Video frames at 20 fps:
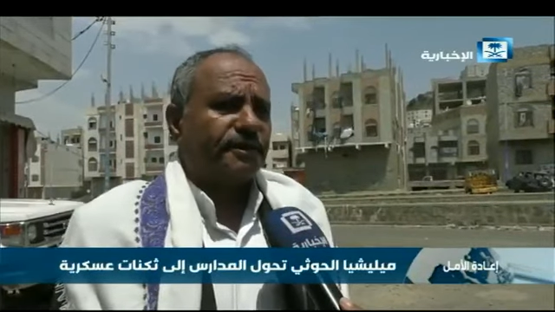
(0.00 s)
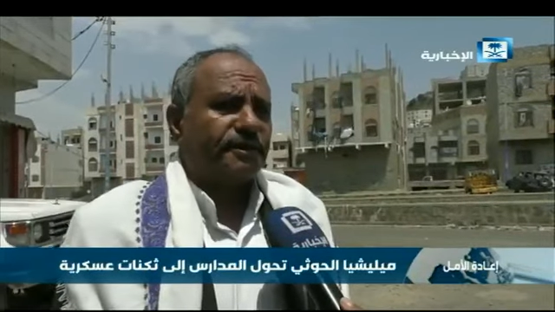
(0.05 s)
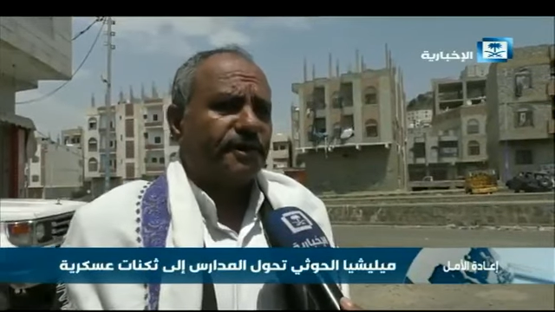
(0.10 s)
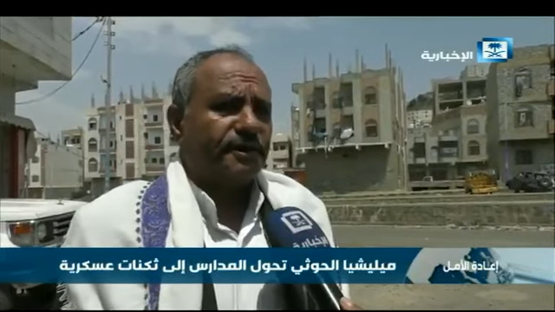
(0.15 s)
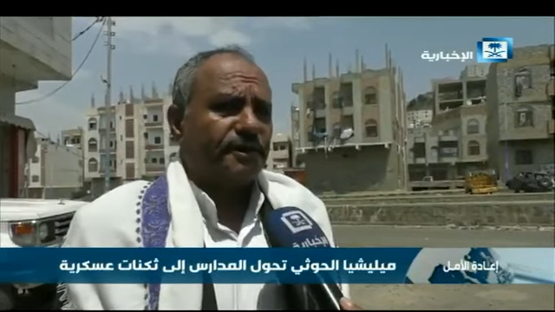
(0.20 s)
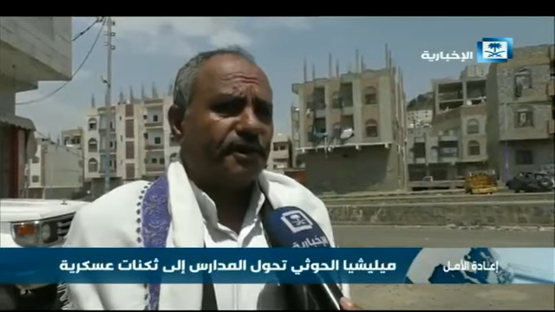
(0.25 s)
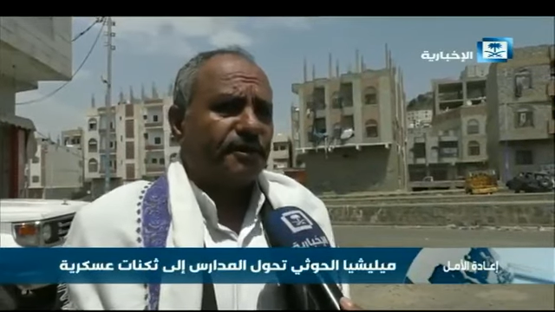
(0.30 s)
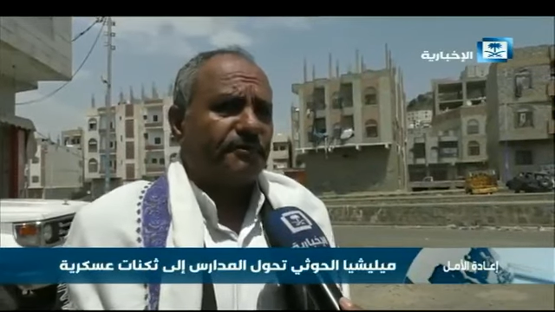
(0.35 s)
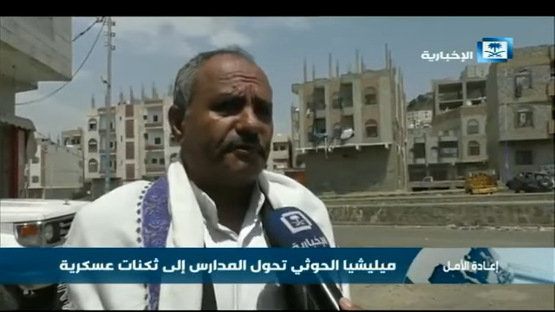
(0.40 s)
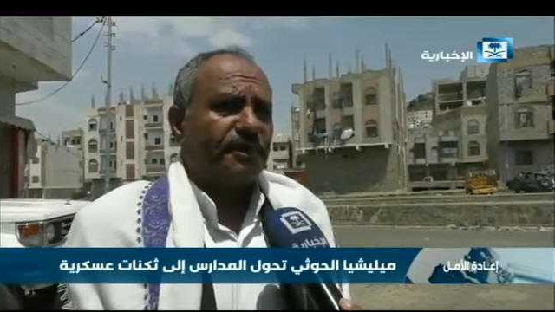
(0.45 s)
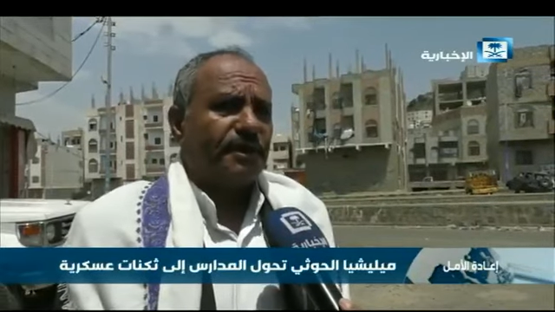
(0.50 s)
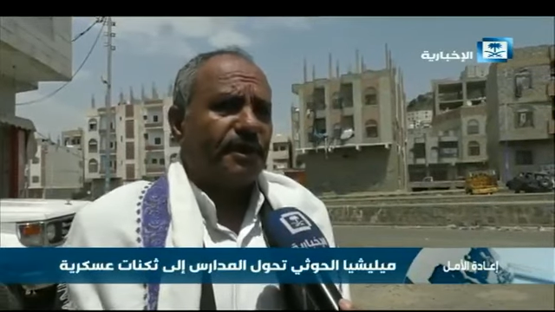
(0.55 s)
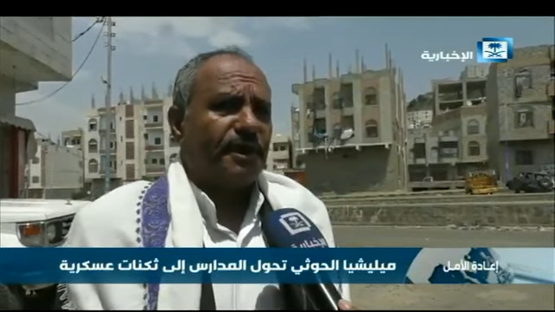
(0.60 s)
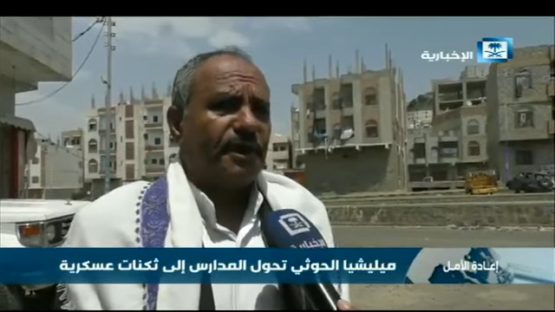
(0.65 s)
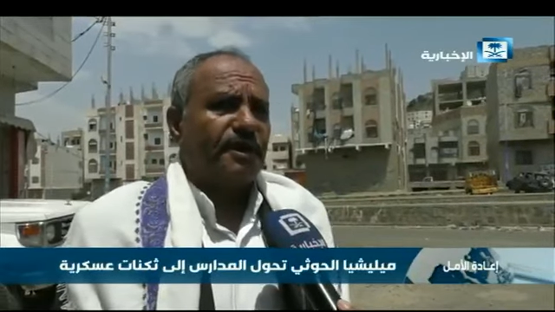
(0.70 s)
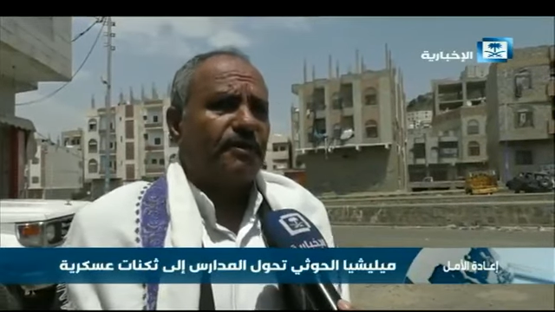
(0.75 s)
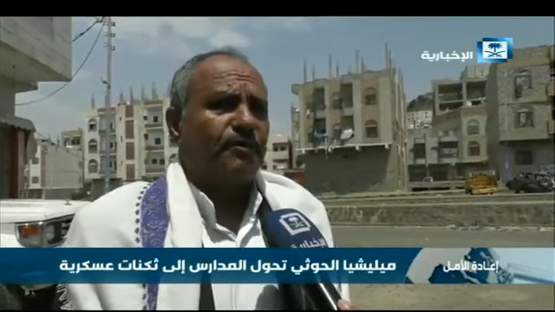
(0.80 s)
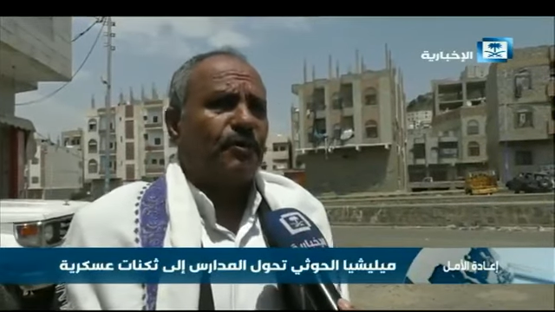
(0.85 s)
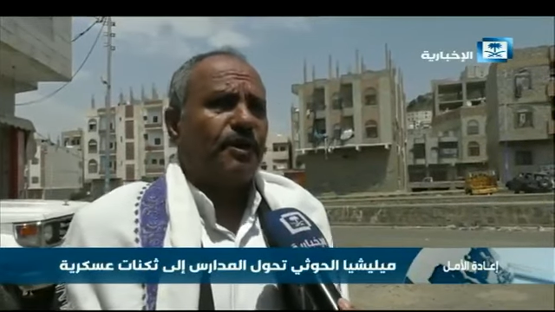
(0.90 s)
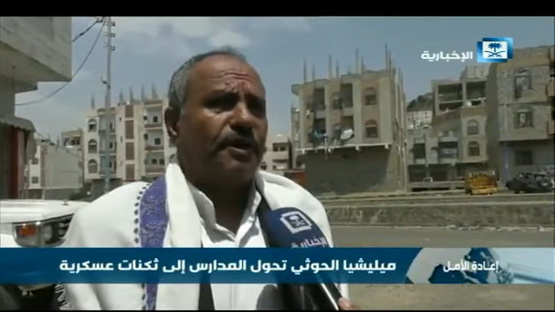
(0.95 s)

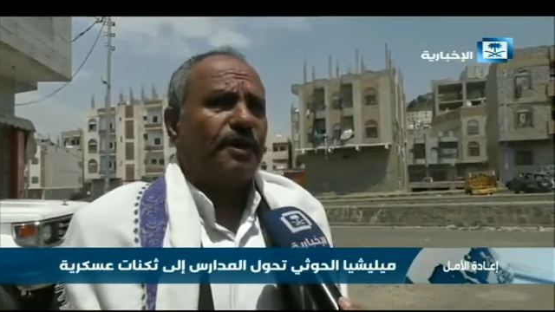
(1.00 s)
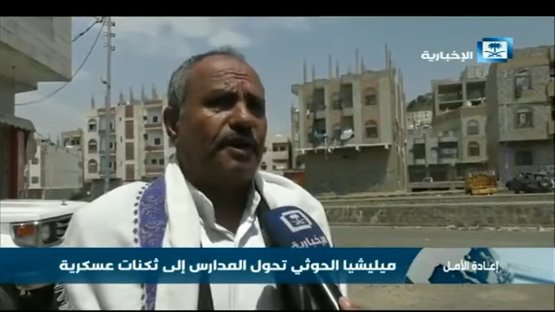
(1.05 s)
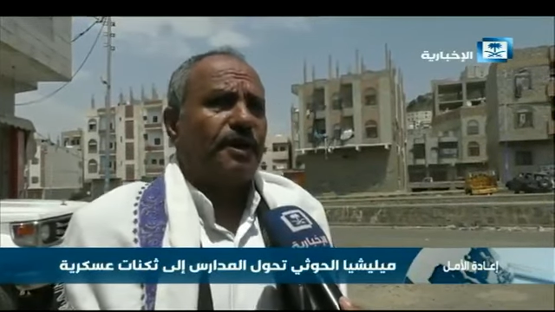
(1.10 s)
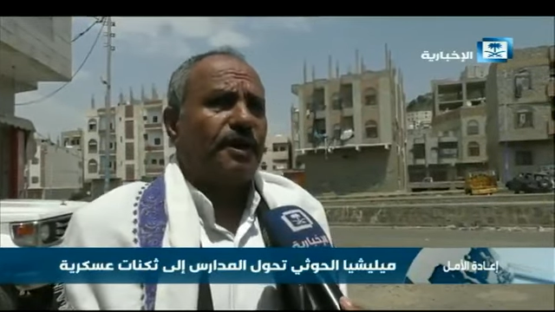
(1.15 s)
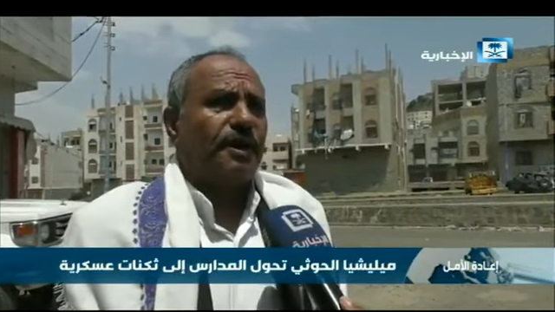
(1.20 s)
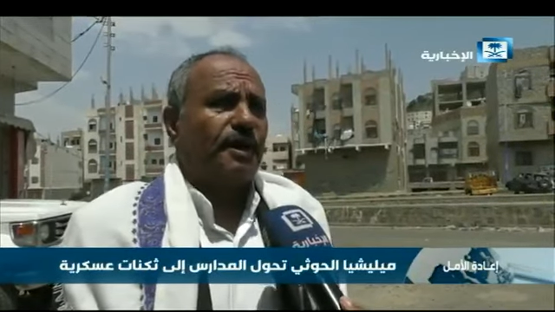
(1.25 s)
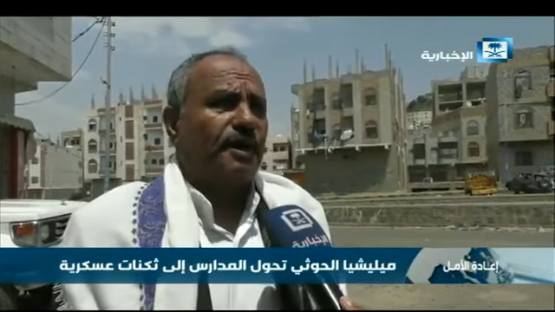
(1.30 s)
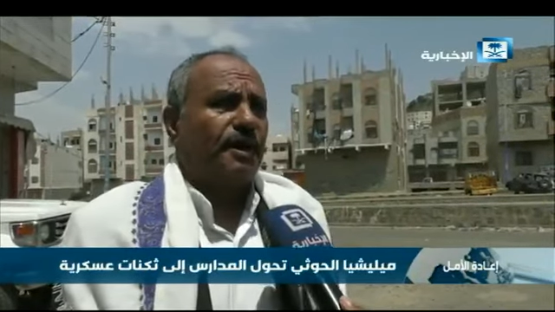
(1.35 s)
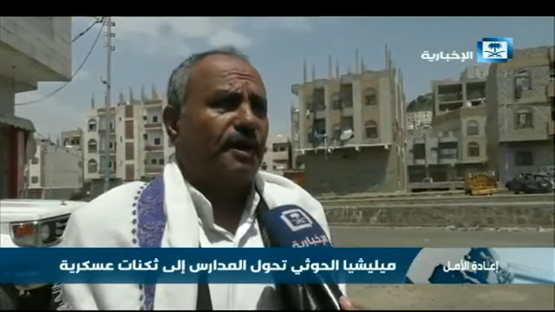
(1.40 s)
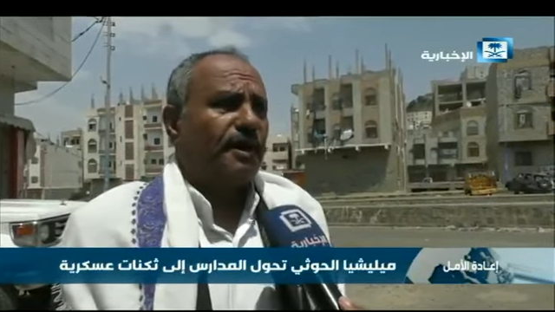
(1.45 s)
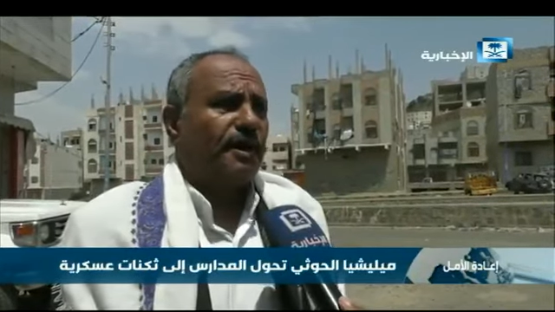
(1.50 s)
التدريبية وال